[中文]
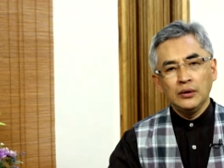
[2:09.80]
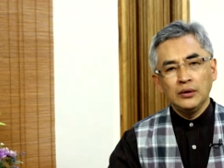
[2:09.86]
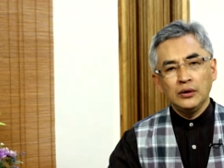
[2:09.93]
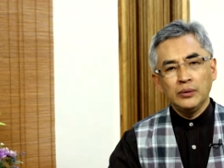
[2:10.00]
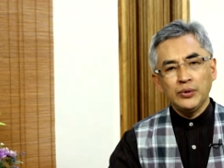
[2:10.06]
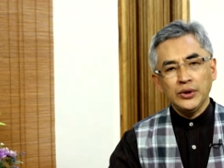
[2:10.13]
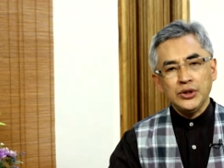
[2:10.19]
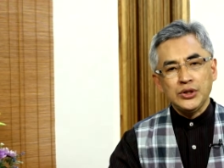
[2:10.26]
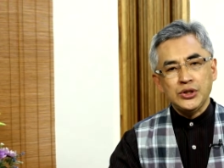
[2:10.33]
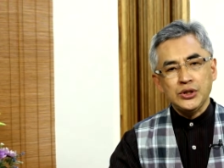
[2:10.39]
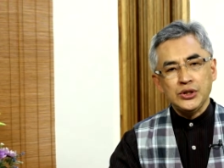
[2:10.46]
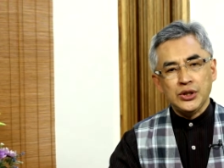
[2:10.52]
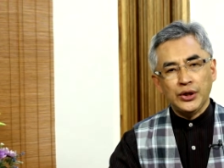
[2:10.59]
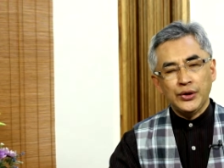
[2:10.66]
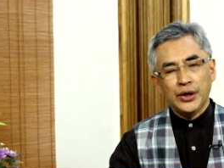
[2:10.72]
那么，以西
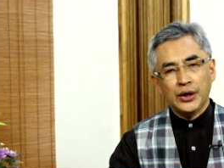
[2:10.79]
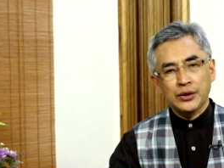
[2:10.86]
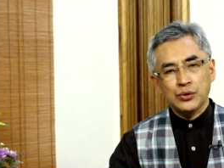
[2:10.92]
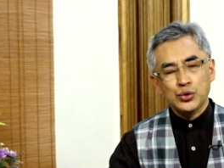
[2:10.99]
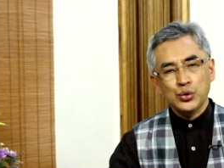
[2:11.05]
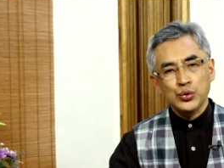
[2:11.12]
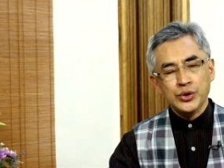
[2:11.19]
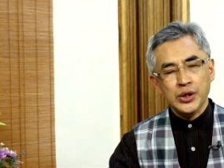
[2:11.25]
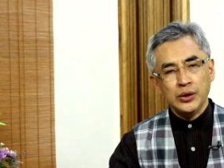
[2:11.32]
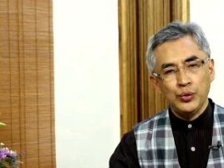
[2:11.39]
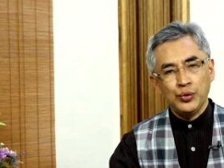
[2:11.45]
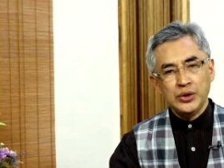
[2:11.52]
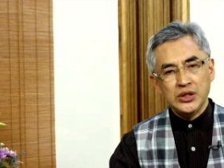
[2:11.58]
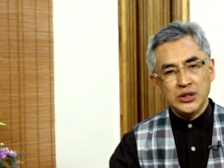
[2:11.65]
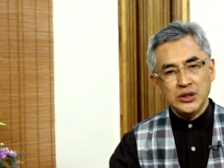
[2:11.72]
结他出生
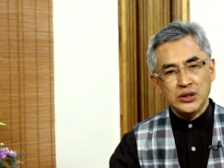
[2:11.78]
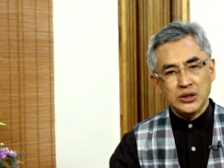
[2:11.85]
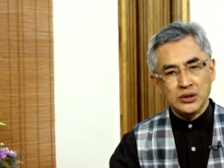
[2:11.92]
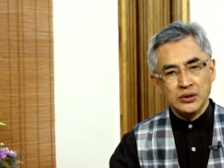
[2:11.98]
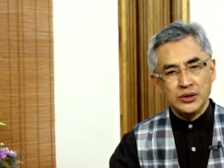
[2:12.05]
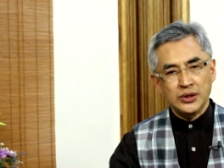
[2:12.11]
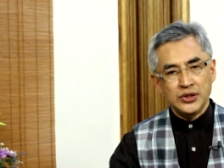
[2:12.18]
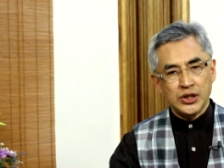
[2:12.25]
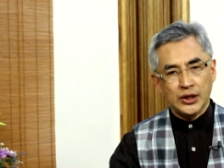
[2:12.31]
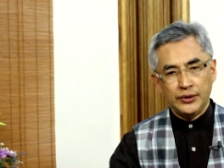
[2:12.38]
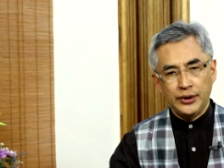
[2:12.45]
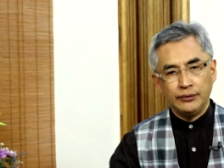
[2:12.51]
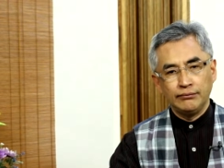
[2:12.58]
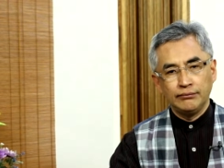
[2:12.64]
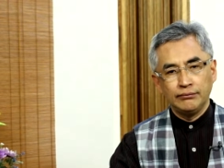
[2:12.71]
于祭司的家
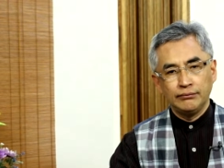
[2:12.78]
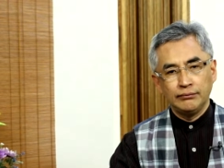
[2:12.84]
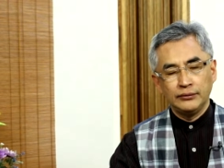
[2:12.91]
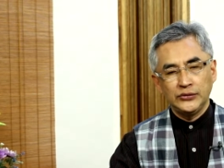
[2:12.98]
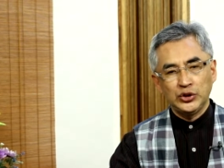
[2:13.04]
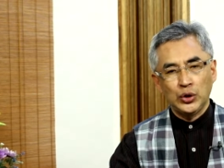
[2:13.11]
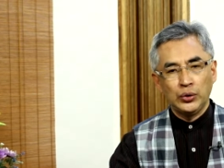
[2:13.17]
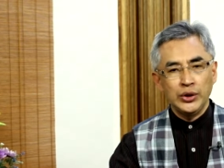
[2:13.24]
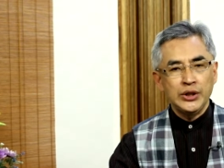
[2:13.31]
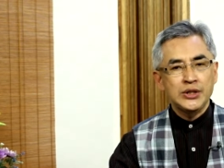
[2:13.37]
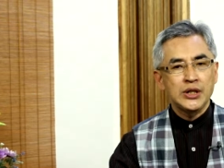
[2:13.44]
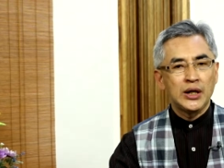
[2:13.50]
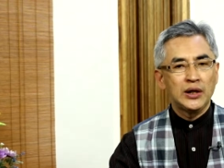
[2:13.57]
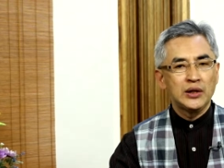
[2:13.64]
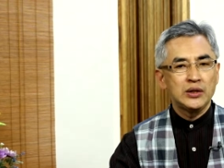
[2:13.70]
庭，从一
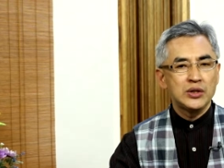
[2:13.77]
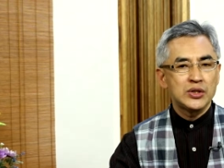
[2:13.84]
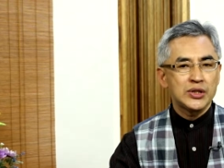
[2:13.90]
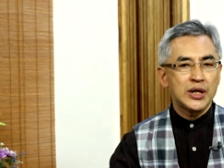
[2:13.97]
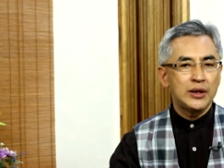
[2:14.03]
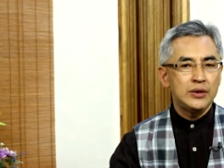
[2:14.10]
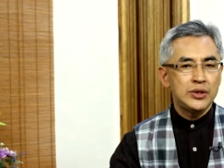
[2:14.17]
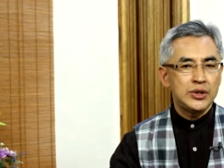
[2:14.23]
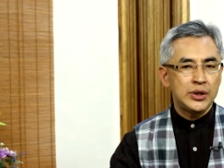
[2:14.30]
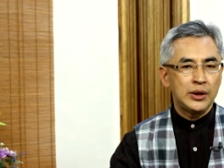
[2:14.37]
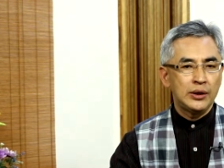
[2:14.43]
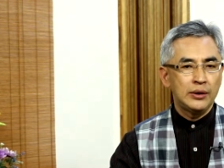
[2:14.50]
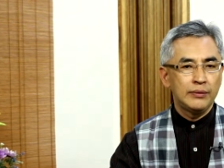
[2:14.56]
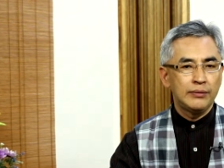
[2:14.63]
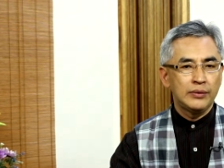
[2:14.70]
章三节
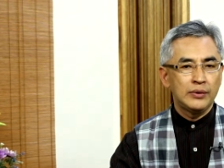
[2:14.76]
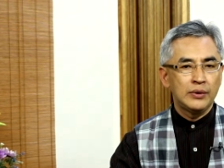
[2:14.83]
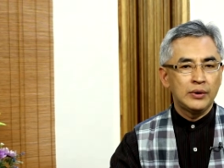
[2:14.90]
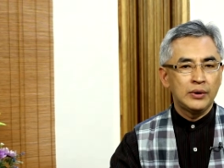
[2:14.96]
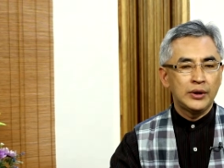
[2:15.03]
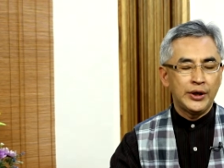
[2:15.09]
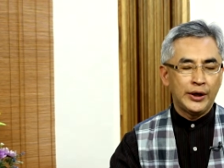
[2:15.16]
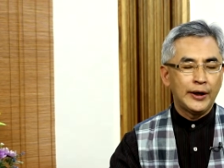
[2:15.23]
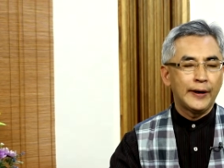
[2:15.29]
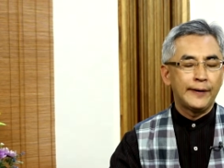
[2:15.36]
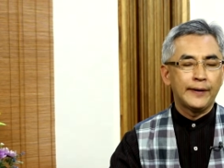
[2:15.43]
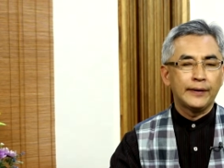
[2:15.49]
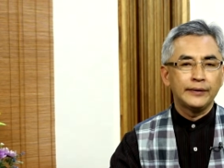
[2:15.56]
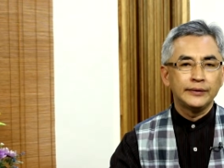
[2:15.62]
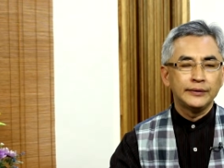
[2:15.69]
可以看
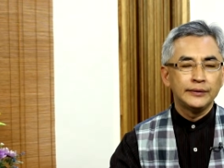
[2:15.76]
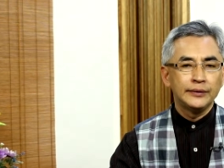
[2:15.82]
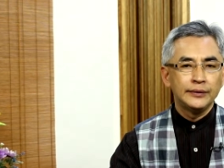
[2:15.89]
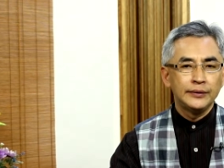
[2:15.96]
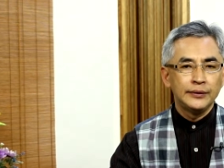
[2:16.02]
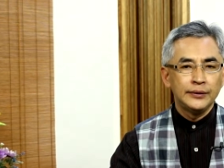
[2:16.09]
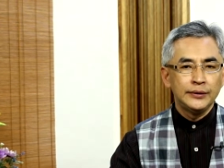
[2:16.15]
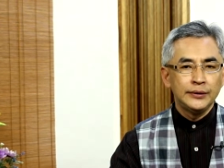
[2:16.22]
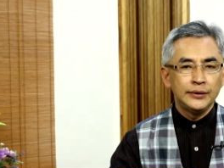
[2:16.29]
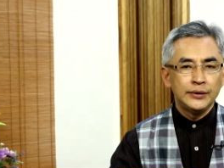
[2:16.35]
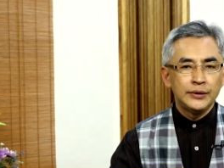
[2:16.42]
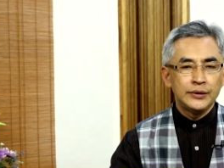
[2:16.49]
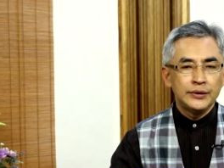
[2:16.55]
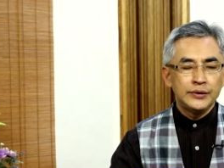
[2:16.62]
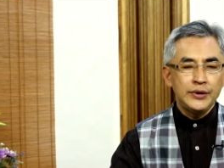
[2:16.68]
到，
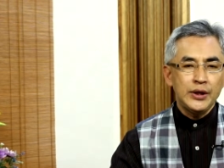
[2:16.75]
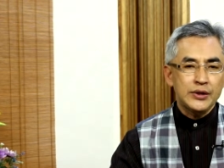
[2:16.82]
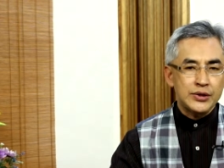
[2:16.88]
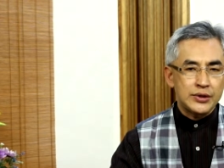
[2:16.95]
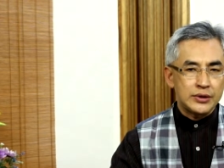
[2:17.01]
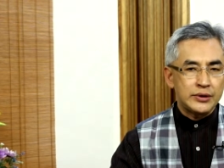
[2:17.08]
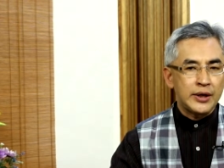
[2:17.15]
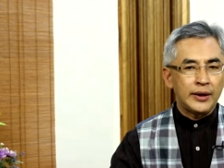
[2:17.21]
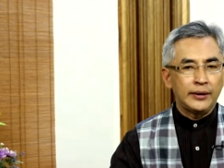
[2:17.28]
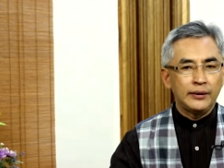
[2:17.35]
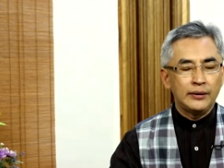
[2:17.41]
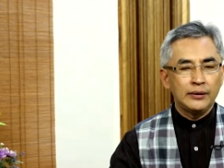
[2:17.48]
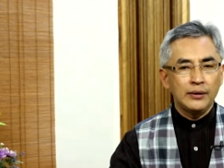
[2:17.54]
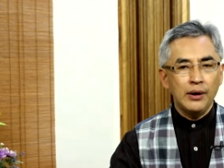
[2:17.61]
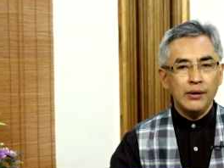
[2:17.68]
那个时代
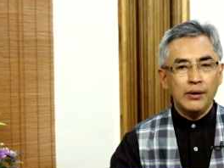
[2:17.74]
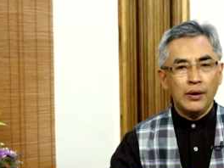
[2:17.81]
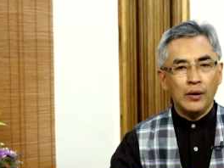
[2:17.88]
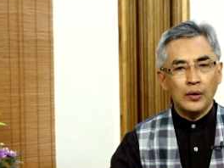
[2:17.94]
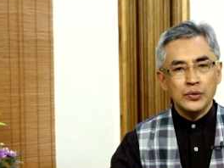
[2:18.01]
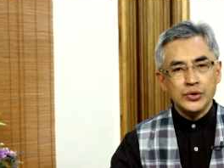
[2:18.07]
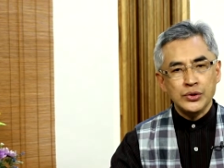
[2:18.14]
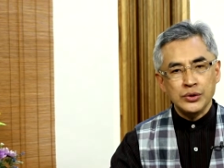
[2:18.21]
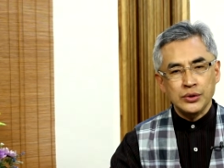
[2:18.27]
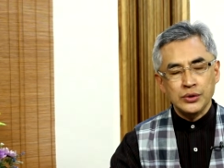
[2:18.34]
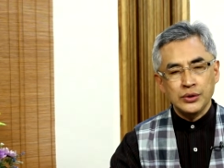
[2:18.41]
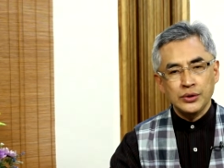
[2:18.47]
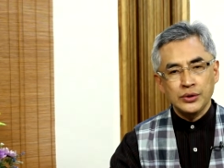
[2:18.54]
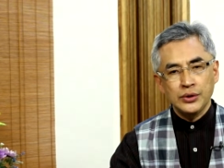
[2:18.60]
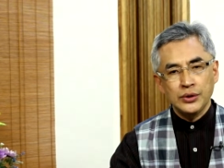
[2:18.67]
刚好
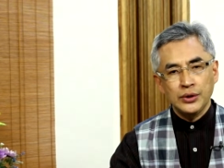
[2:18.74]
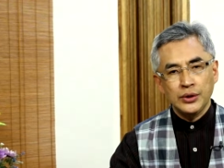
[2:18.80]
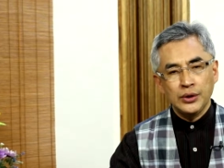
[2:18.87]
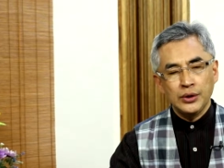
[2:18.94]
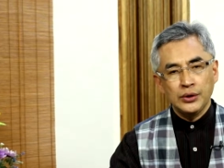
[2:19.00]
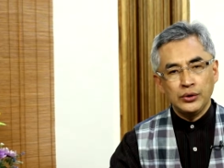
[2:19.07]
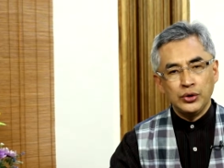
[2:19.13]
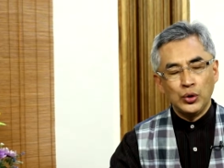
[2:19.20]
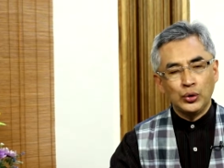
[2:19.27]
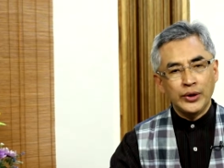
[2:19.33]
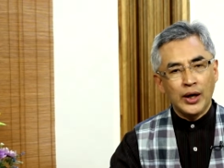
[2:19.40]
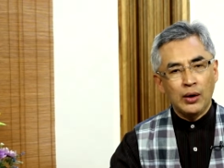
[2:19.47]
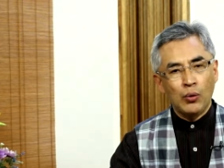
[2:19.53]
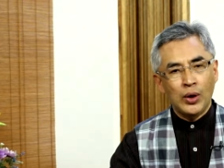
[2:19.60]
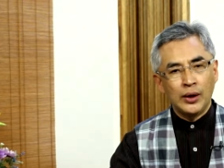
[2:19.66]
是犹
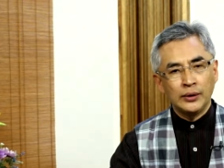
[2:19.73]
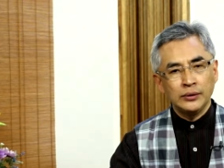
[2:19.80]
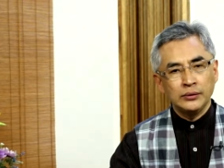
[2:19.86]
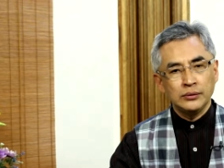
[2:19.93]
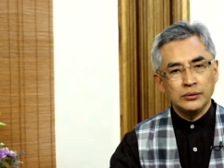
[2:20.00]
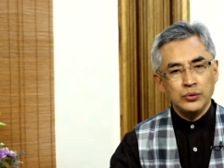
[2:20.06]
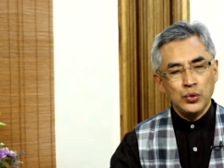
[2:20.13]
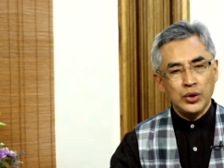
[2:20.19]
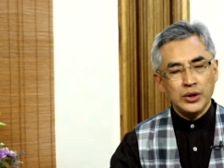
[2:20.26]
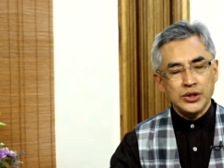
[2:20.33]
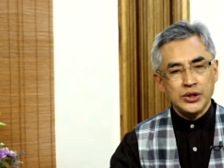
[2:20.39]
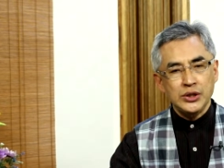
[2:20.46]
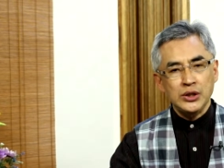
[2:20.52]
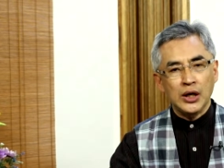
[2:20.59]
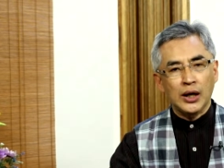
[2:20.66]
大王约
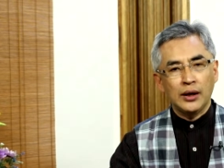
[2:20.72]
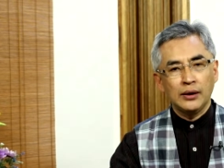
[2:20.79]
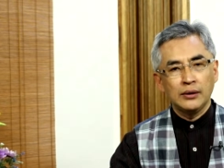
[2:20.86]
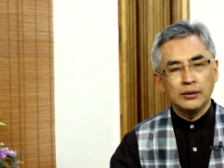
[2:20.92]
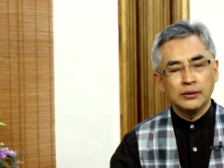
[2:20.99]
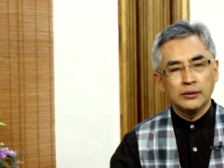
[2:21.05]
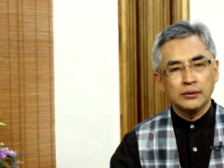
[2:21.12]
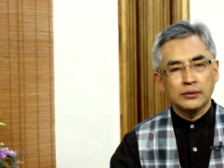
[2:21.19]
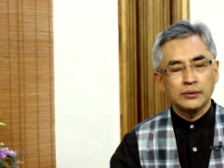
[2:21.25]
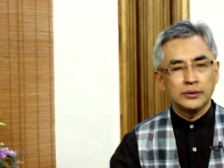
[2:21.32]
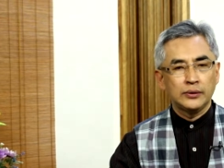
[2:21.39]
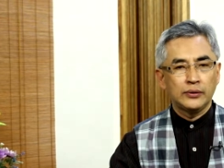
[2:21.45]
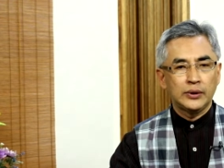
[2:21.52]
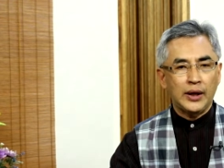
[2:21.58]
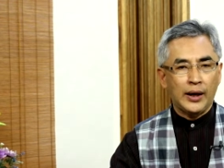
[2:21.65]
西亚
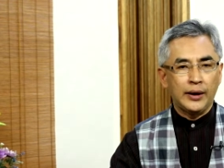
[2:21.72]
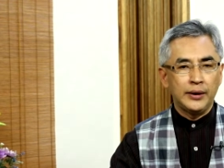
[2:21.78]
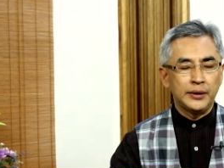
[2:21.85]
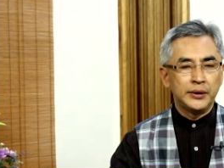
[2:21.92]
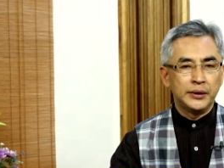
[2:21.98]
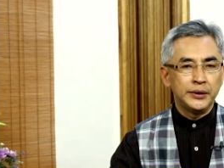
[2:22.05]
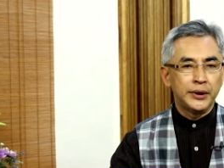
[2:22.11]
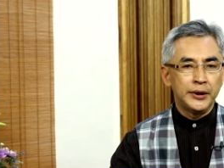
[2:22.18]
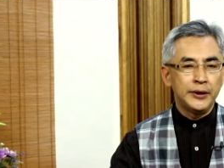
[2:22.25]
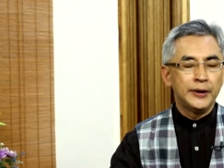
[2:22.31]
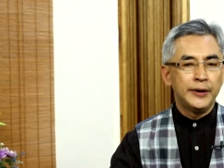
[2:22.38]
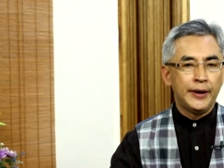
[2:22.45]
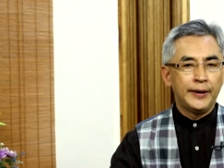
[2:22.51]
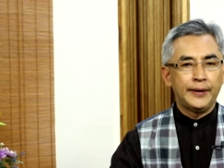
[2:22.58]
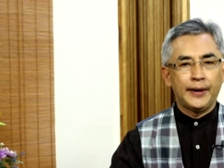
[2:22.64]
改革的一
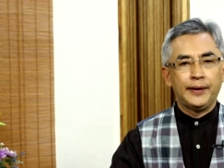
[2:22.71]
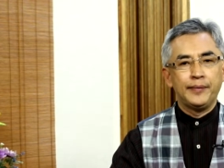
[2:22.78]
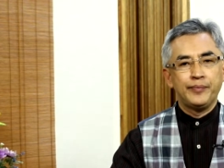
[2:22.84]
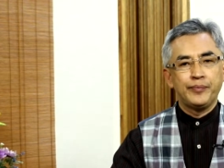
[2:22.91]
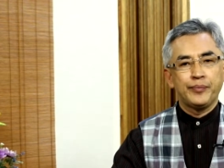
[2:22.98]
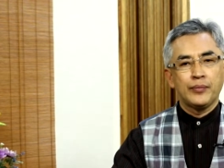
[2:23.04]
个年代。